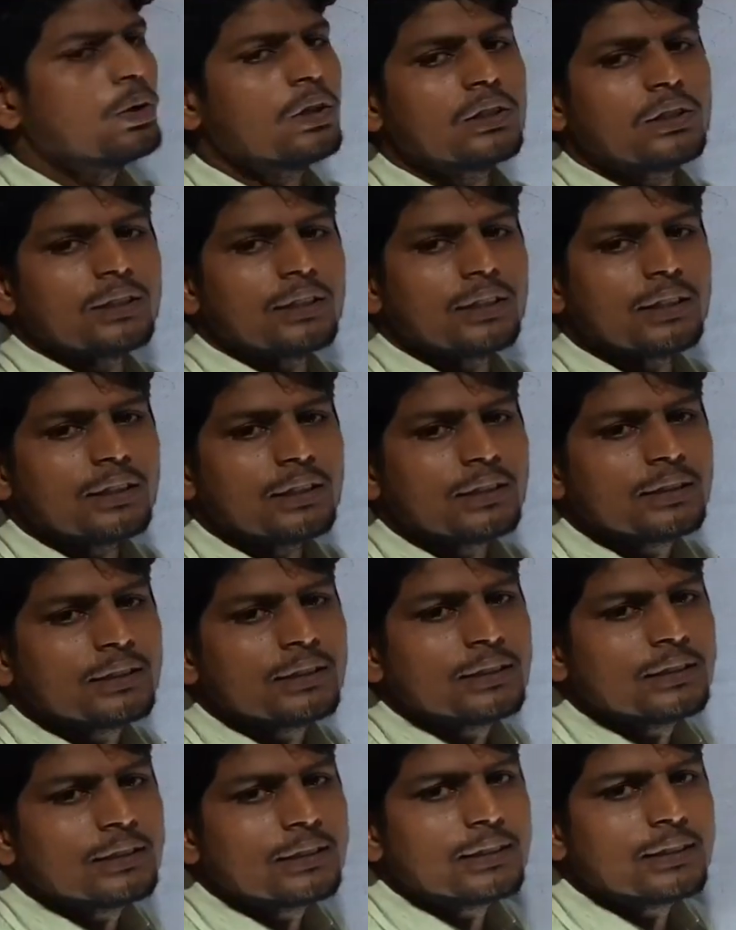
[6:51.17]
वो होती है
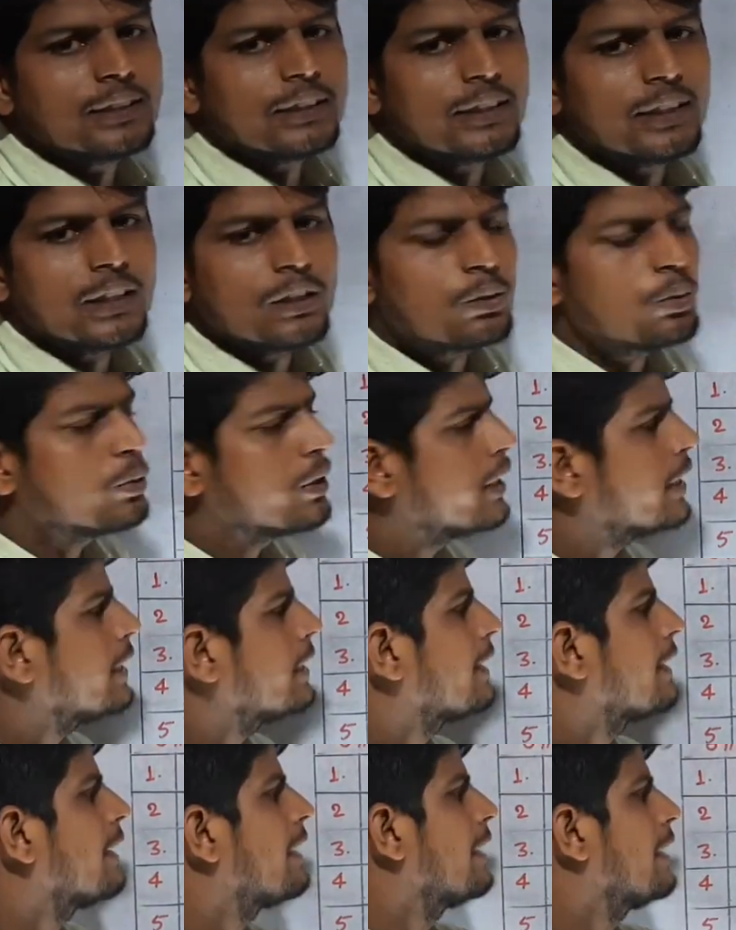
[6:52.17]
थ्री गुणे
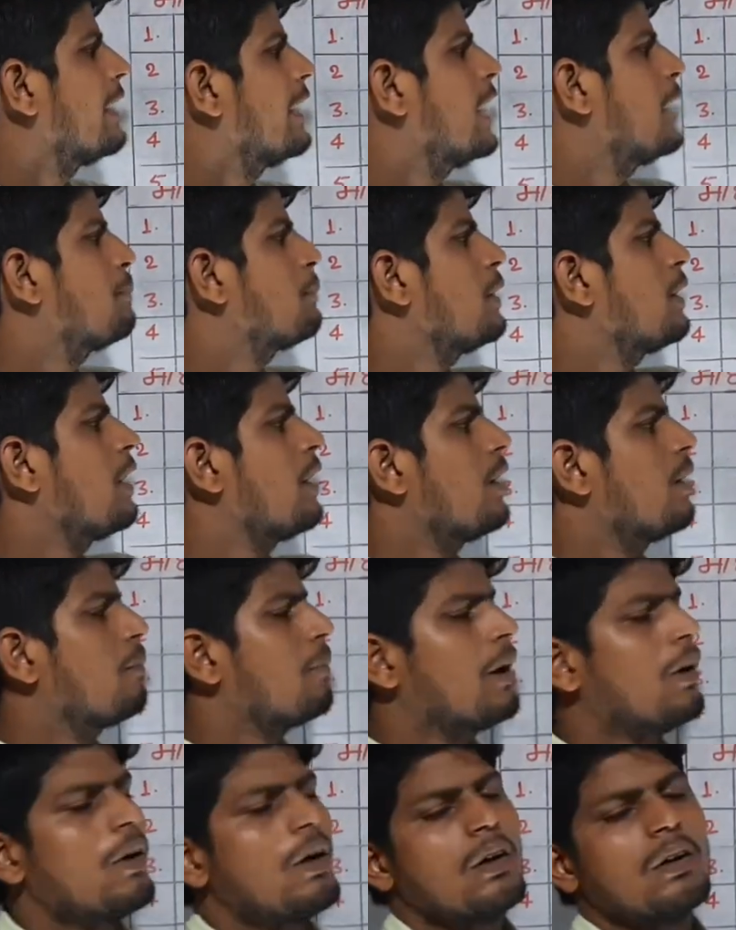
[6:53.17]
एट पे
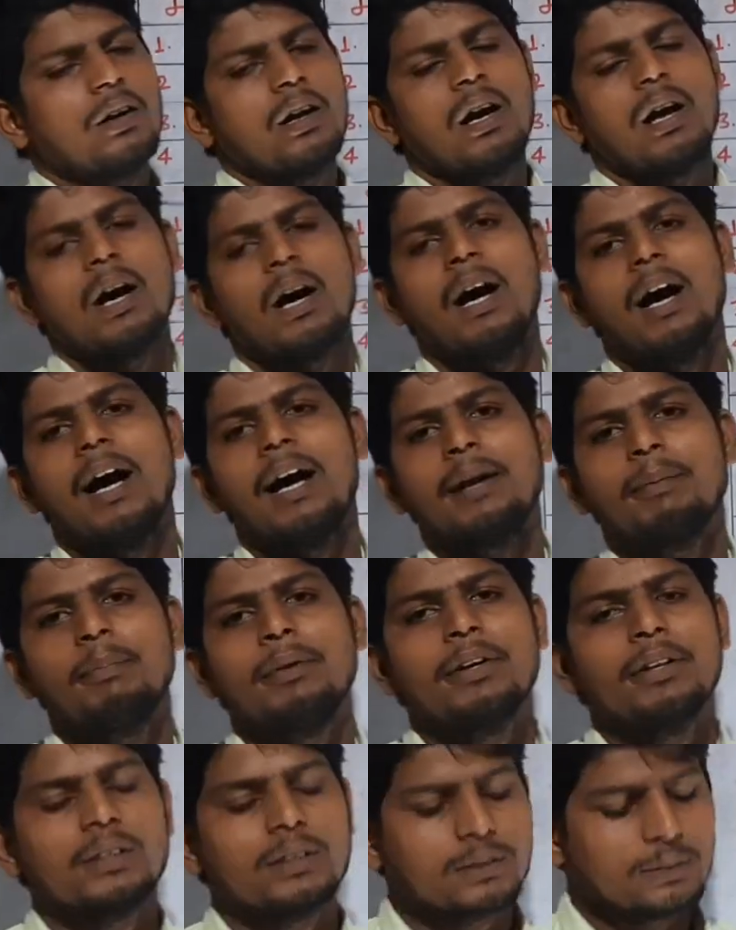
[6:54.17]
पावर आठ
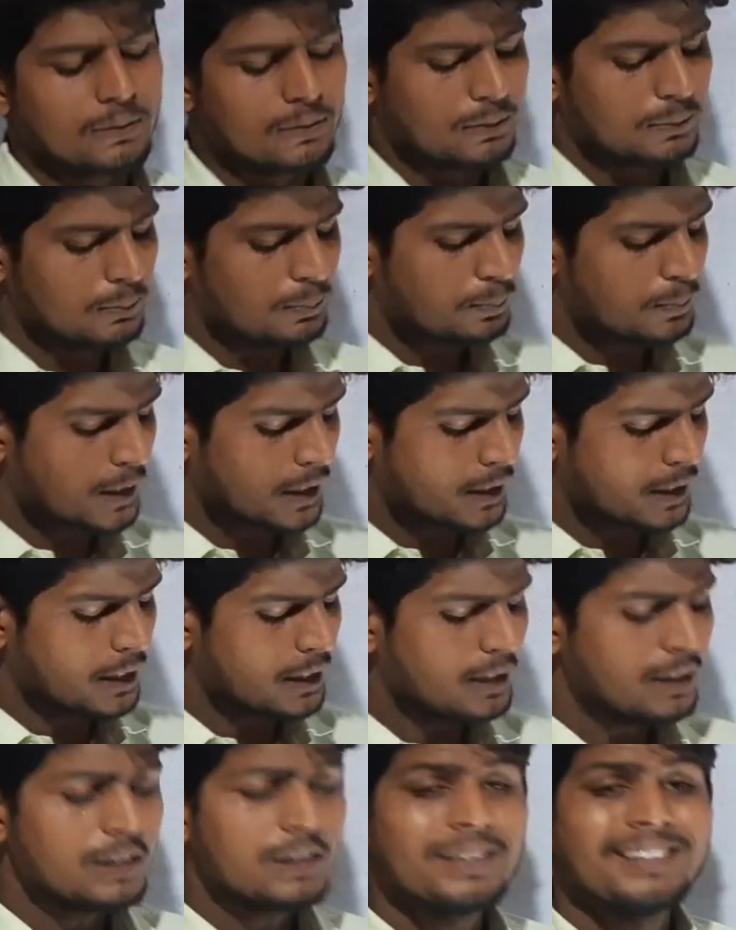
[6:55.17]
मीटर
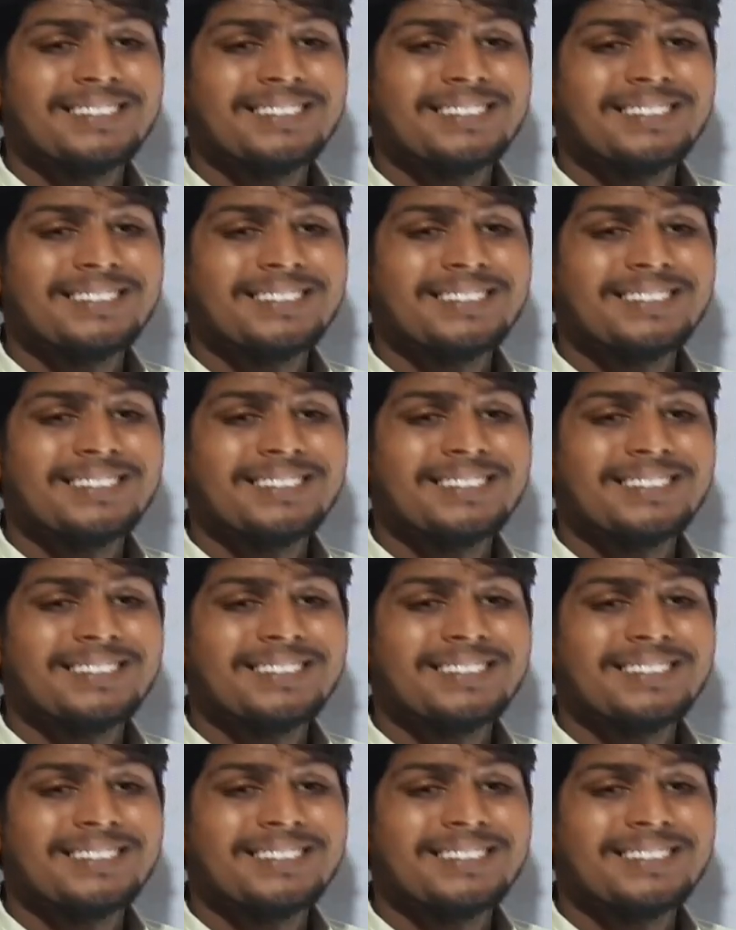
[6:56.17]
प्रति